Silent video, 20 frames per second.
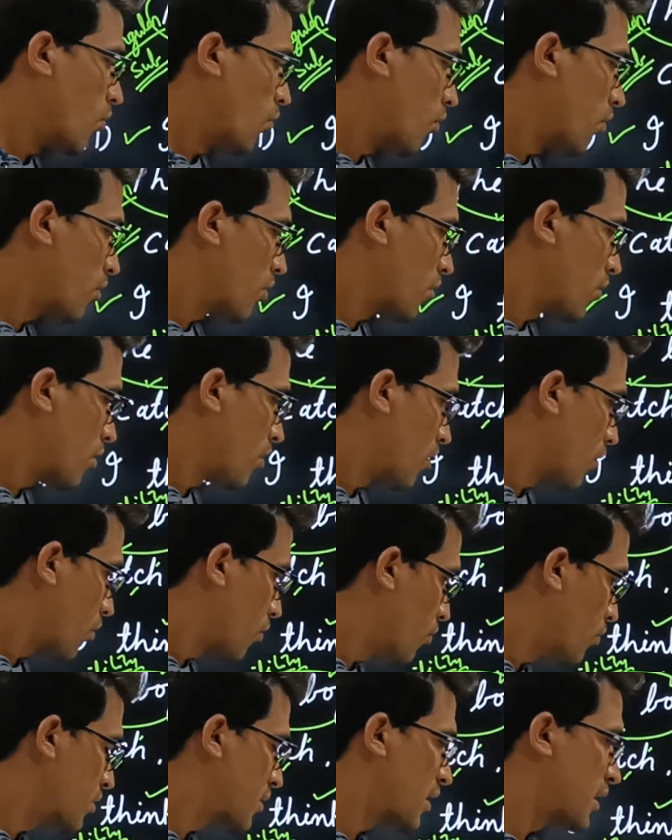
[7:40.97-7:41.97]
और
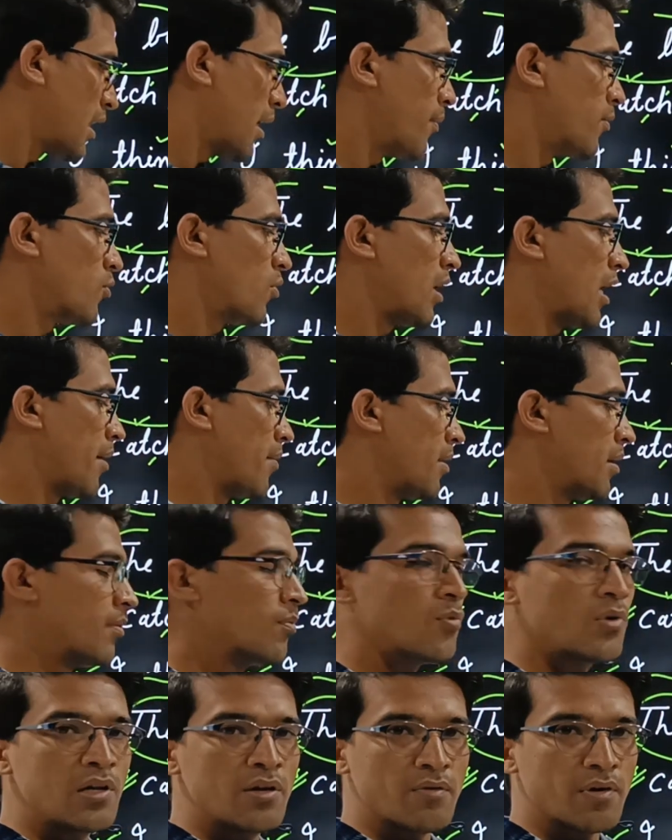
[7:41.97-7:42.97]
कुछ किताबें जो लाइब्रेरी
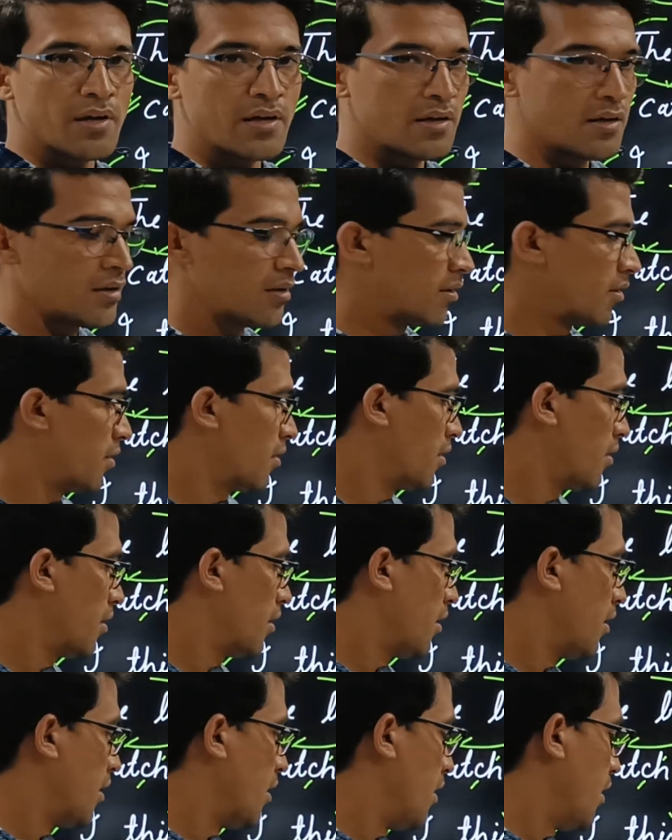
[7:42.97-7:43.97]
में मूल्यवान हैं
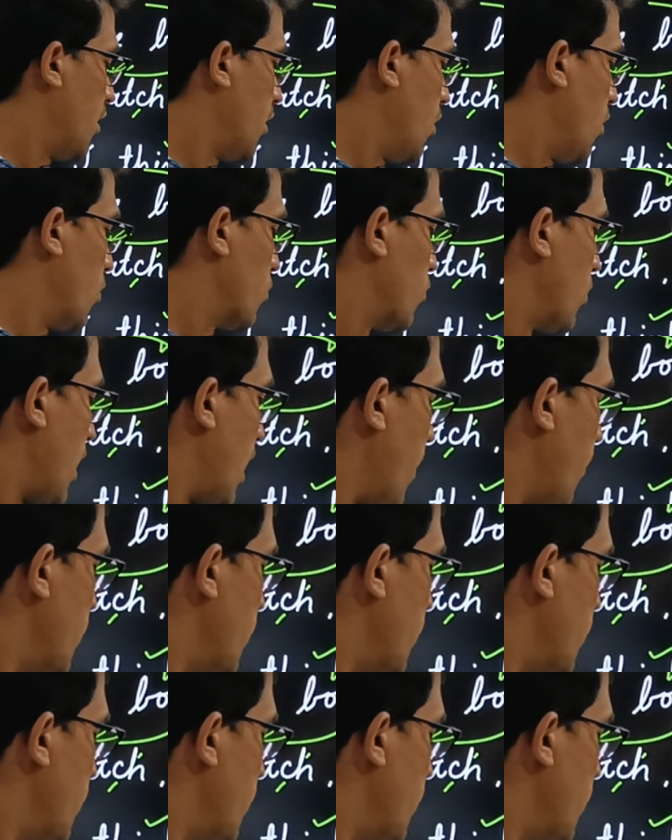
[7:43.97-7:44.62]
तो